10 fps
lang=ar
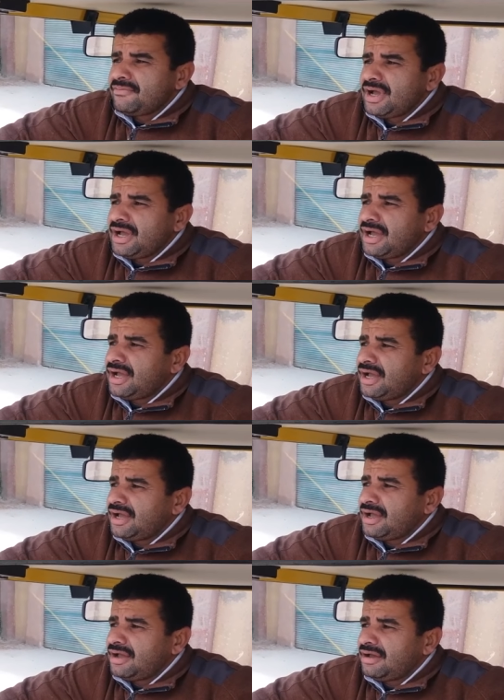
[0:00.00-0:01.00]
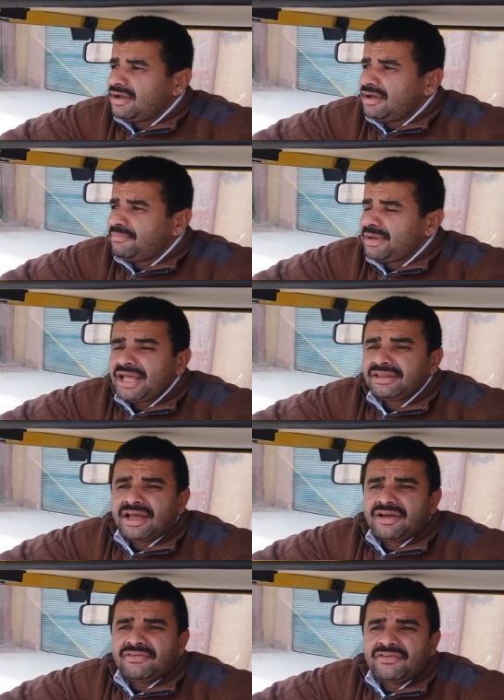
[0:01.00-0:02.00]
فبدأت
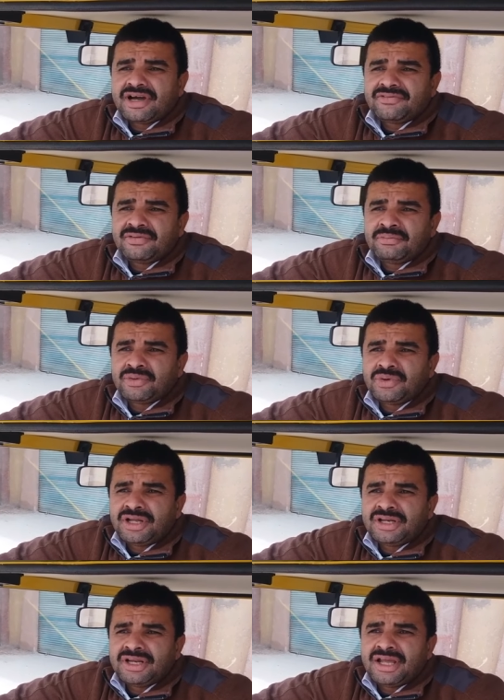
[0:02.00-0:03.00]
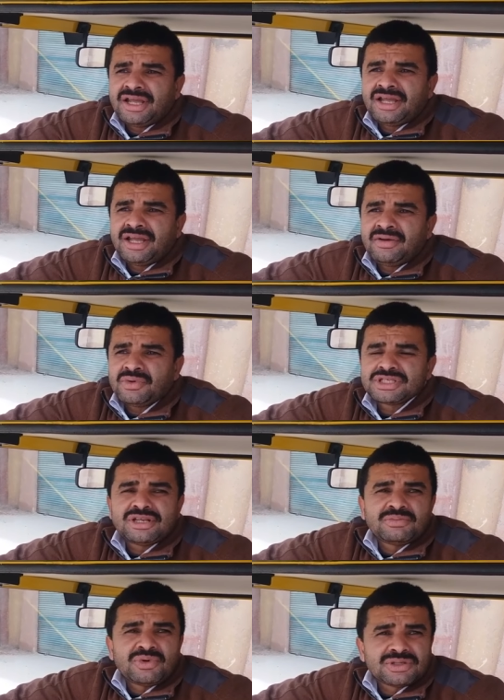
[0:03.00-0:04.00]
أفكر في الموضوع إن إيه
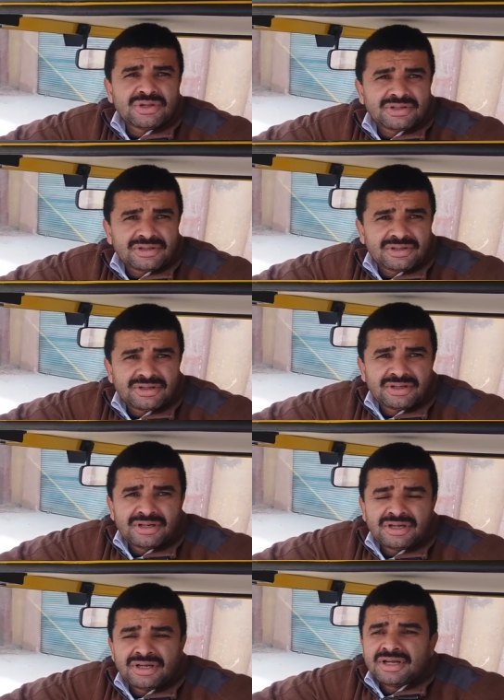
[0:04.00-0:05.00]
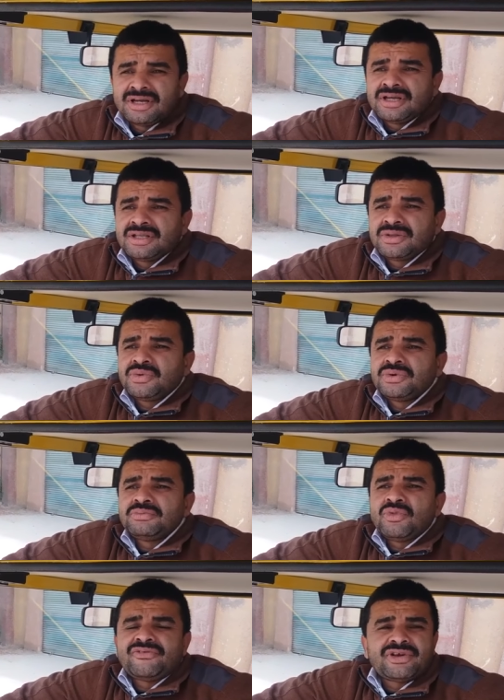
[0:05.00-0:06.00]
وسيلة مواصلات تكون
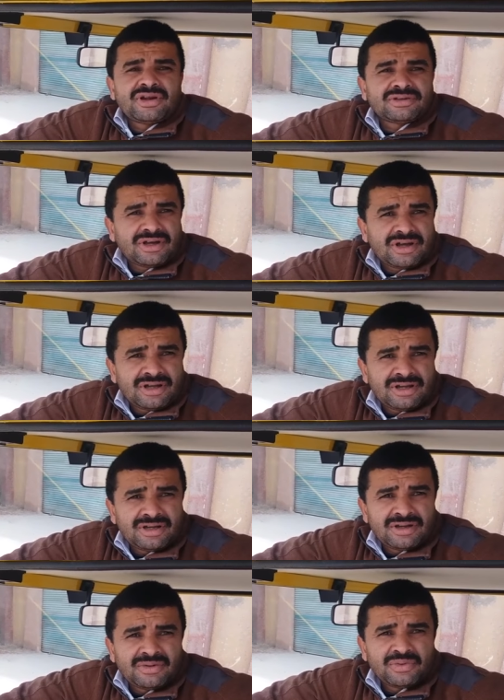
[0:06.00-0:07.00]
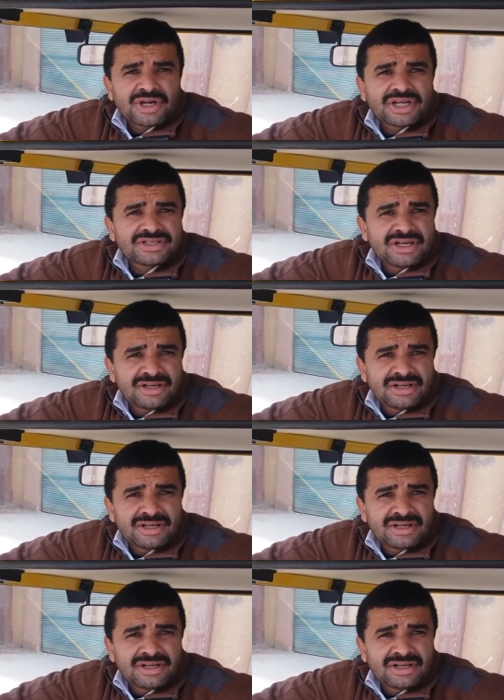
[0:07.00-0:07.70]
موفرة للطاقة ورخيصة